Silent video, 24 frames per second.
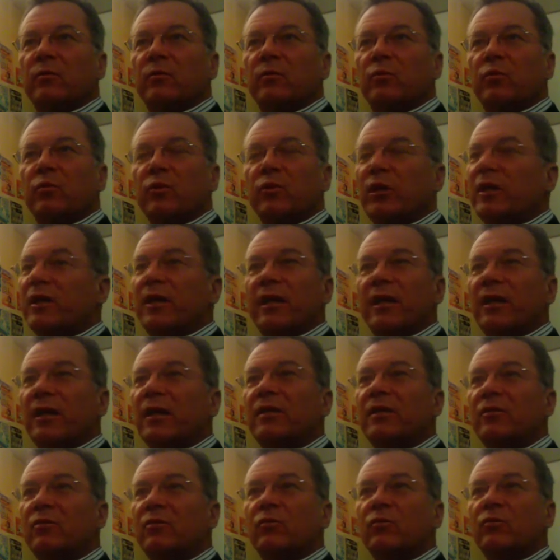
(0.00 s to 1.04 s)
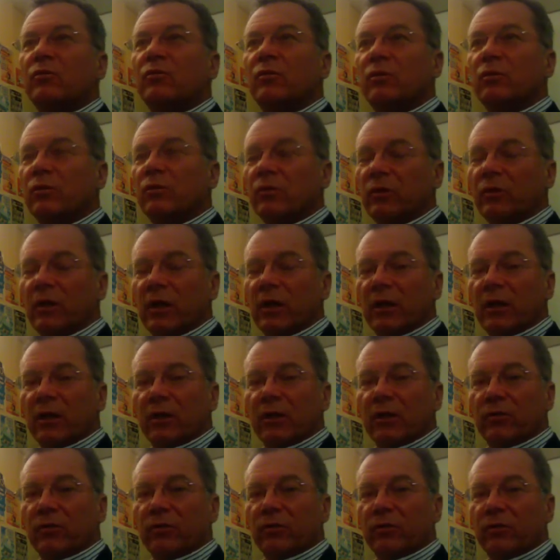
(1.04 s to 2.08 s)
pour des tas de raisons euh,
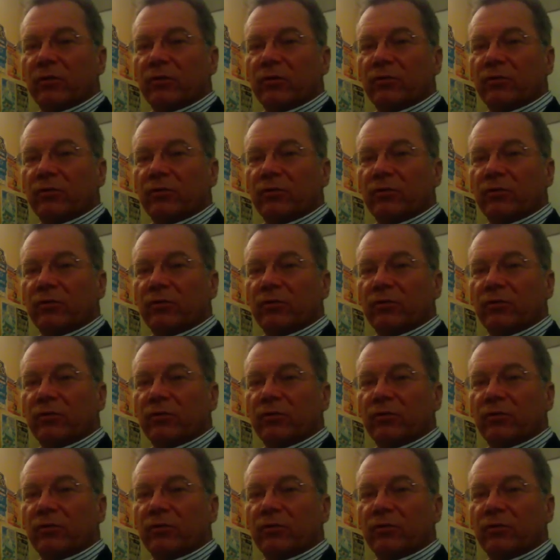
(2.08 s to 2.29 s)
euh,